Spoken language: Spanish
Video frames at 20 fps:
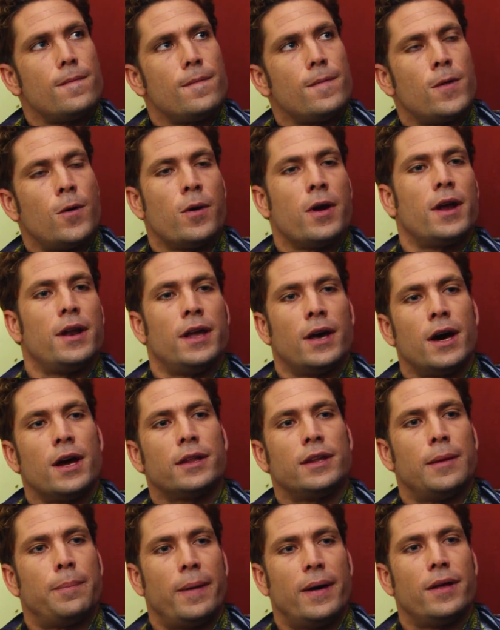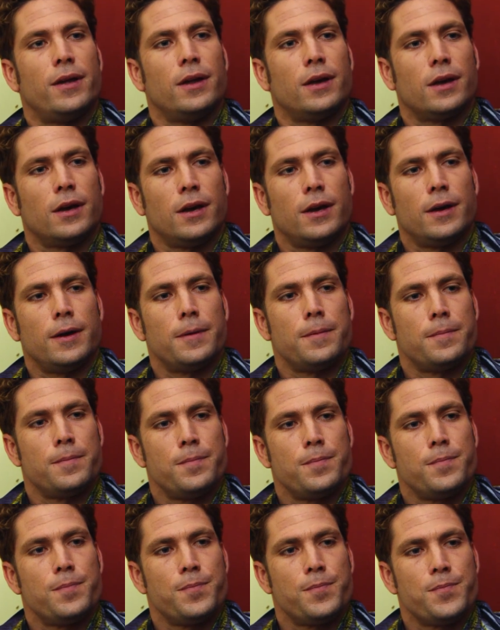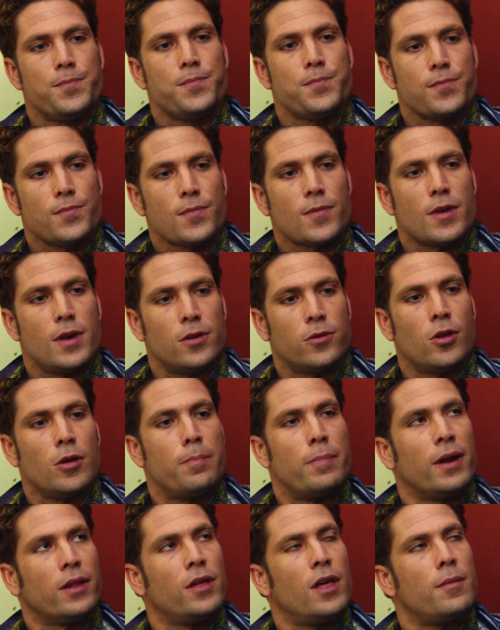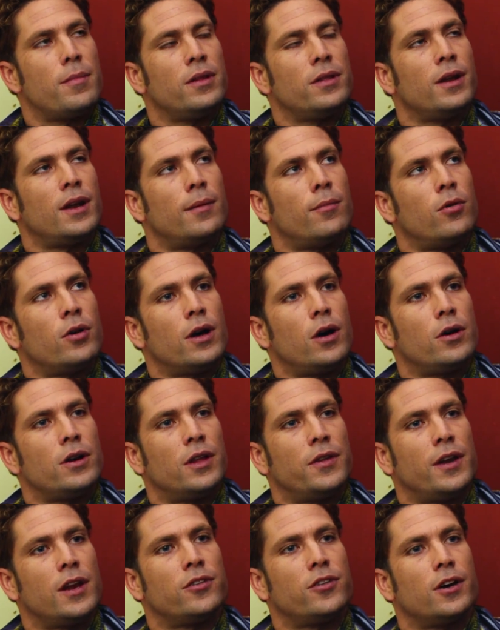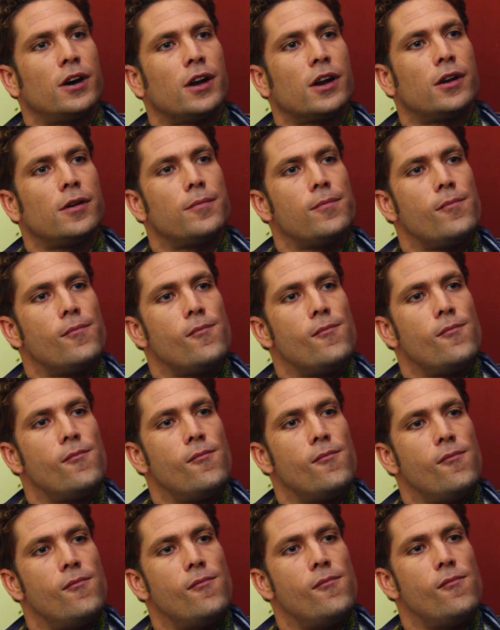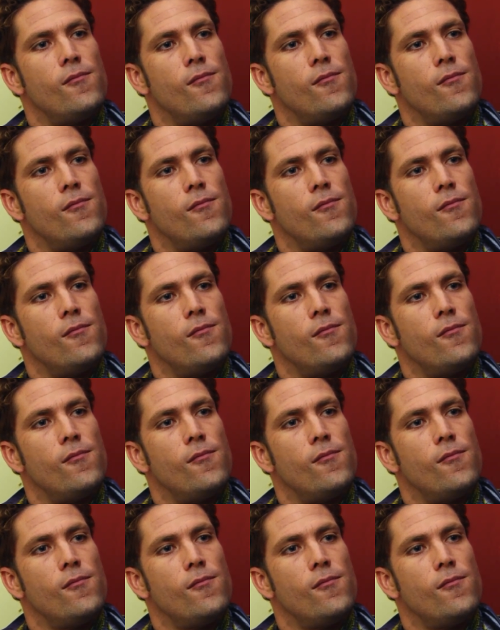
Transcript: ¿Mm? No voy a negarte, padre, que estoy perdidamente enamorado de Natalia Segarra. Pero a estas